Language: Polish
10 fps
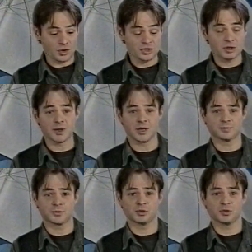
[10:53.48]
Osoba,
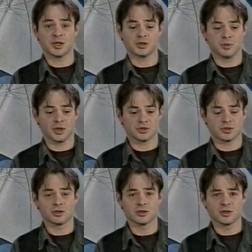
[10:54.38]
która dopiero
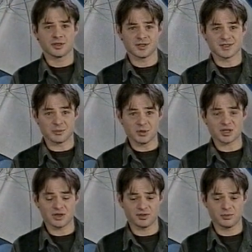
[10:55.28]
co
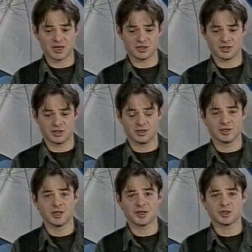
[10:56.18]
zamierza wybrać
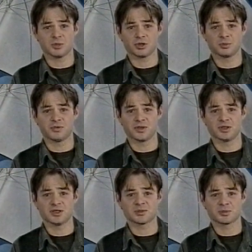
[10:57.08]
dla siebie
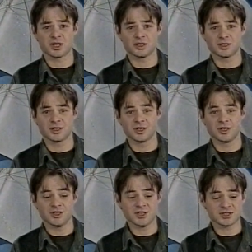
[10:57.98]
odpowiedni sprzęt,
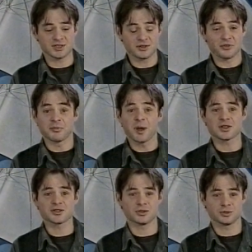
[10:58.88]
jest w
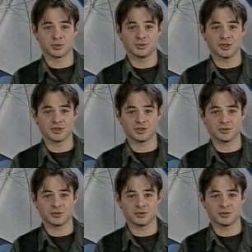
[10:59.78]
bardzo trudnej